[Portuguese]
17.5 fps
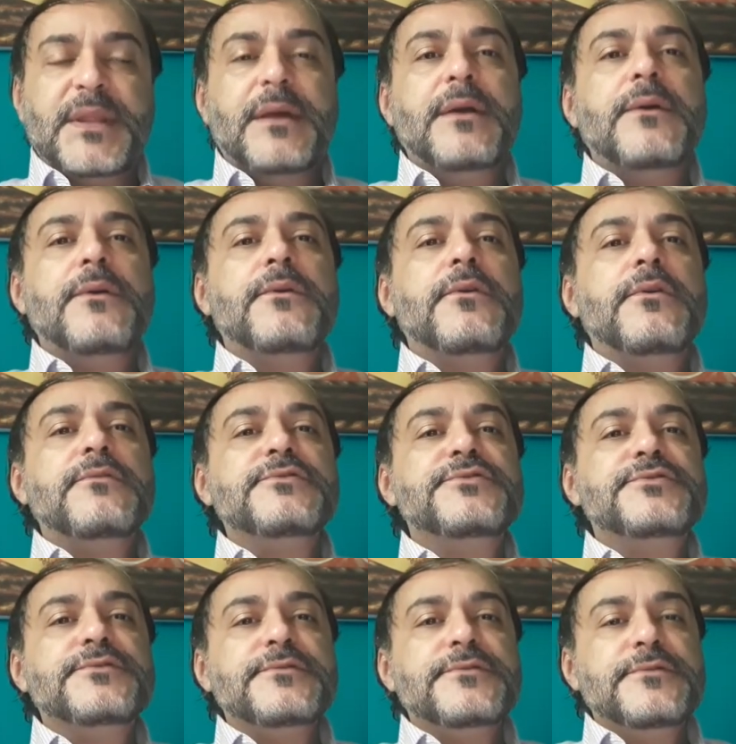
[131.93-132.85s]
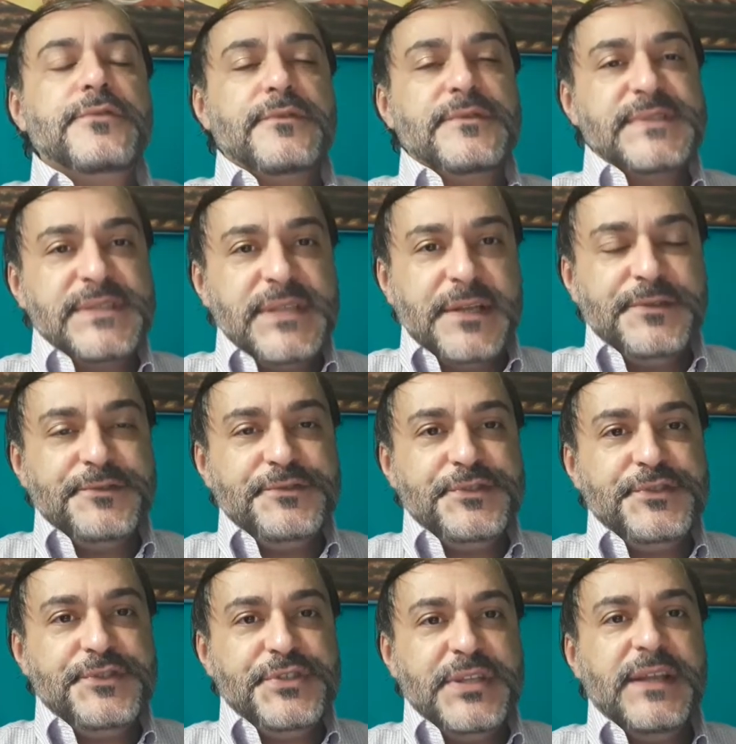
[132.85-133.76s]
O, o conceito
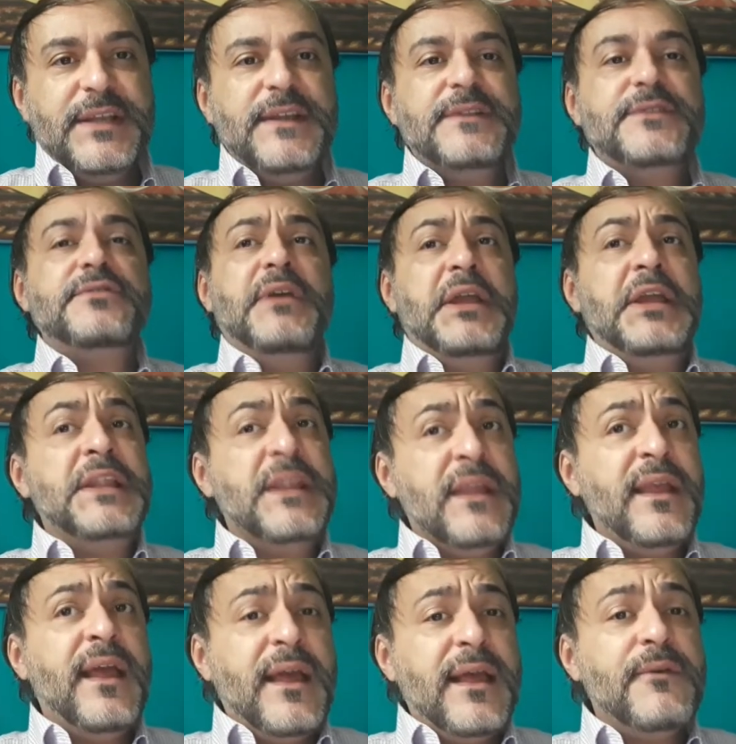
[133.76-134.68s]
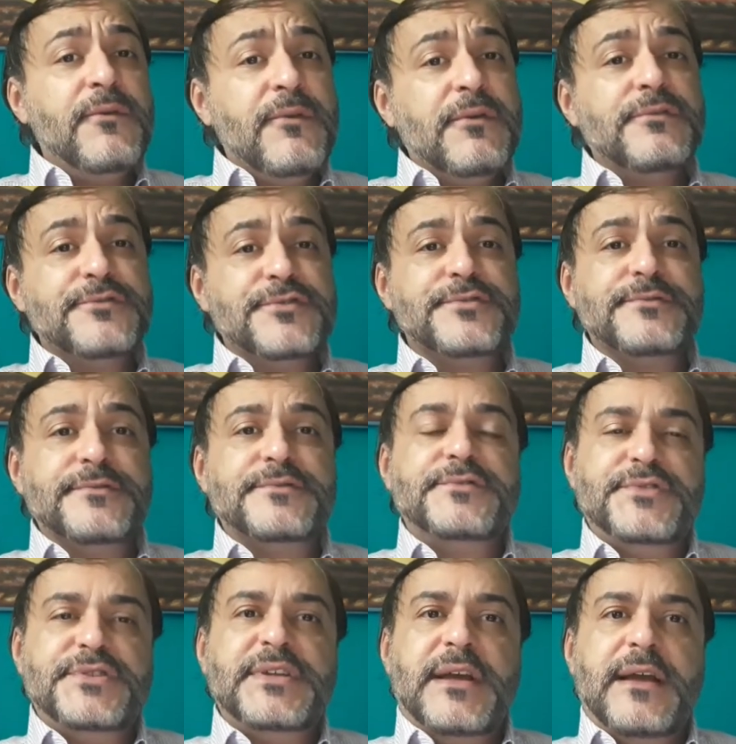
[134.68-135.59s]
de direito, ele é um
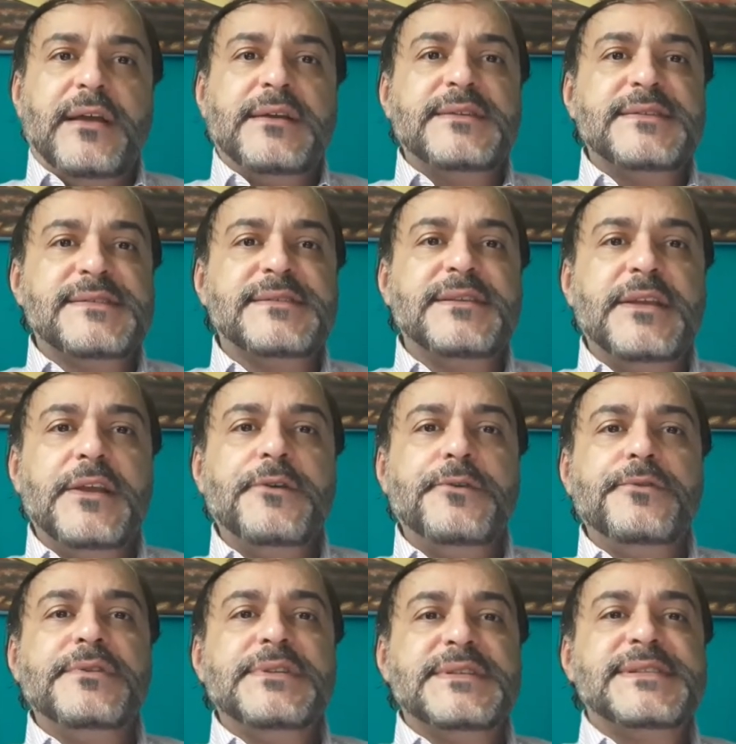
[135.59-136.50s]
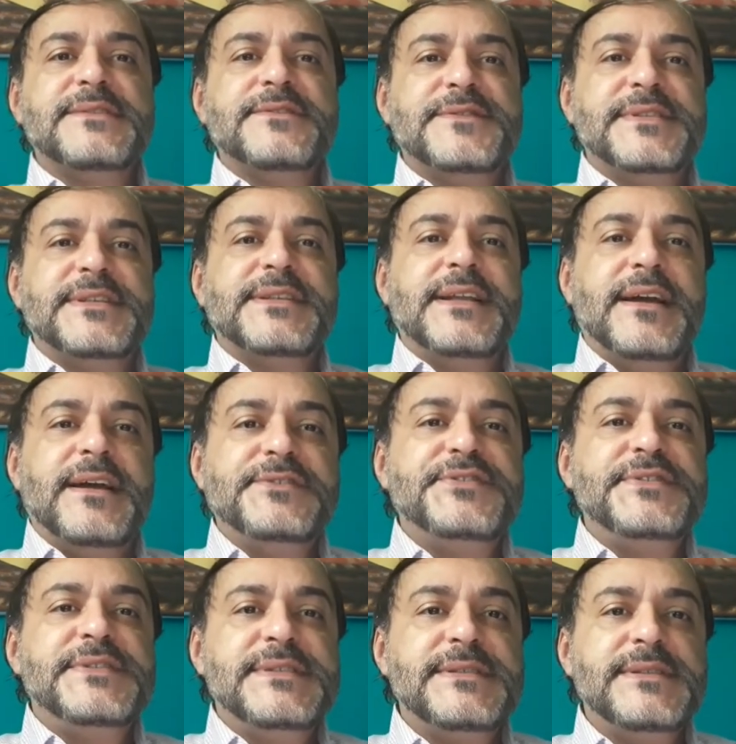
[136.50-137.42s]
conjunto de regras que regula a
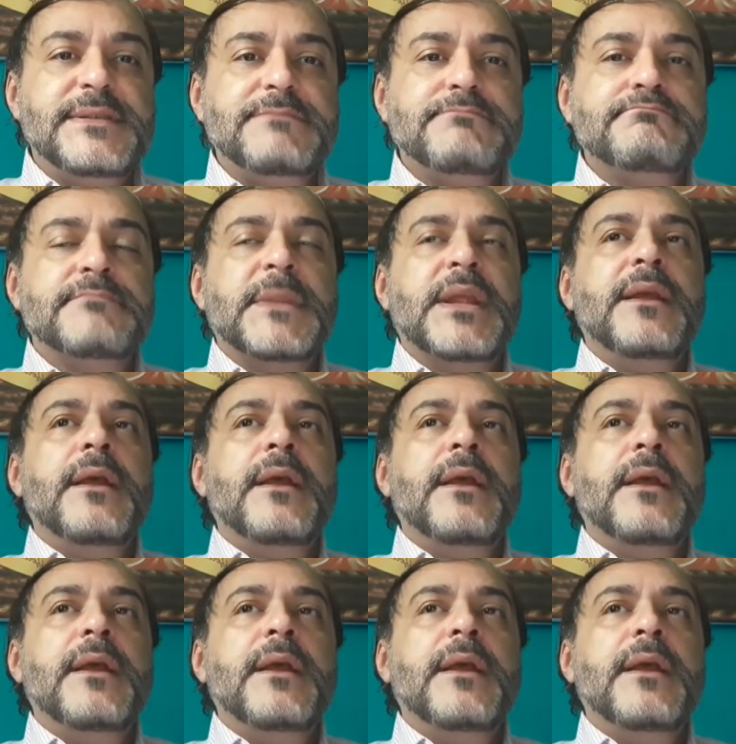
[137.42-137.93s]
sociedade, sim,